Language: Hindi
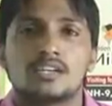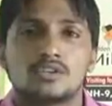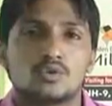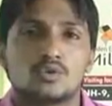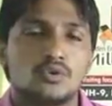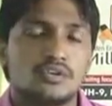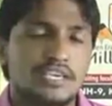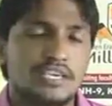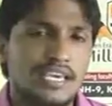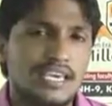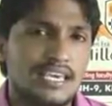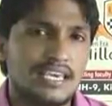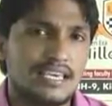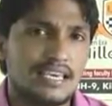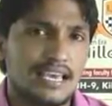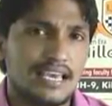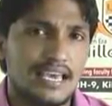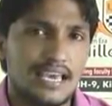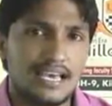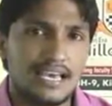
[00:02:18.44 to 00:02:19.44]
तो ये
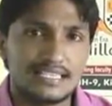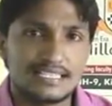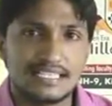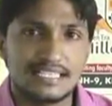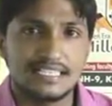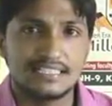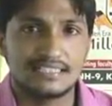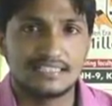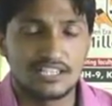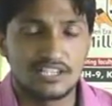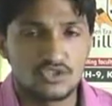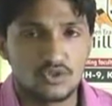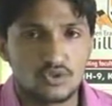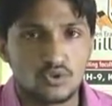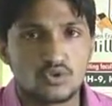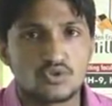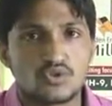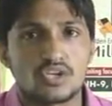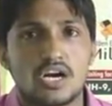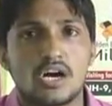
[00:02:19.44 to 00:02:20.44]
ऐसे
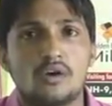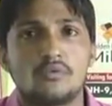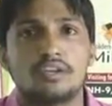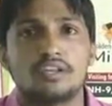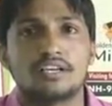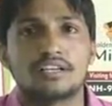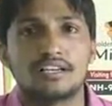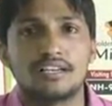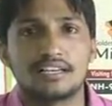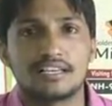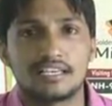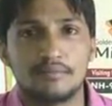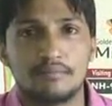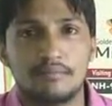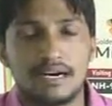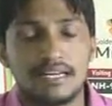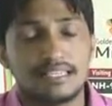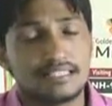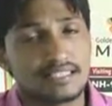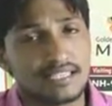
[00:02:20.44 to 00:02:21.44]
दर्जनों चुनाव निकलने के
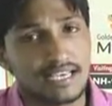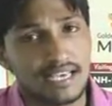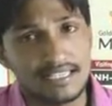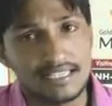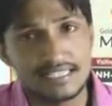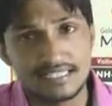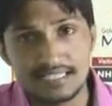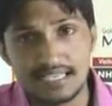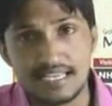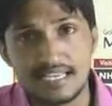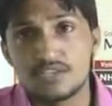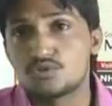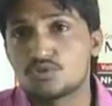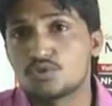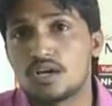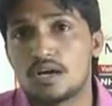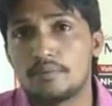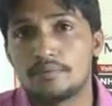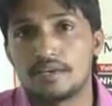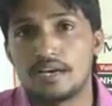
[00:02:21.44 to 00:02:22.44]
बाद कई सारे
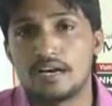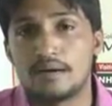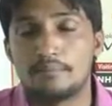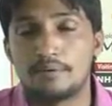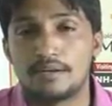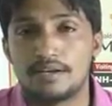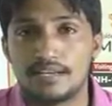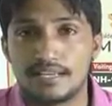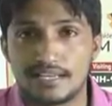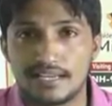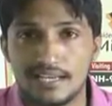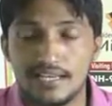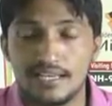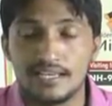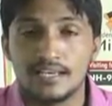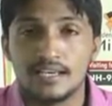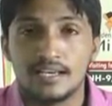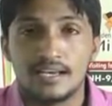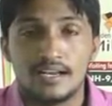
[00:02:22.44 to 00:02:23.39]
चुनाव यहाँ पर निकले